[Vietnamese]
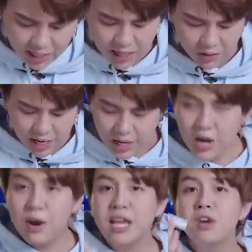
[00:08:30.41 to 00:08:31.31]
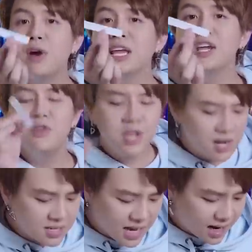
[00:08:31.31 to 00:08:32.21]
Yêu yêu anh yêu anh yêu
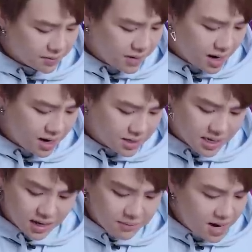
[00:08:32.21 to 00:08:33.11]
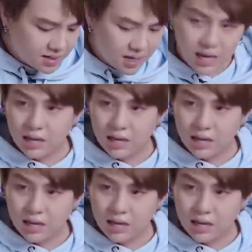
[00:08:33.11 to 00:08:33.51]
những giấc mơ giấc mơ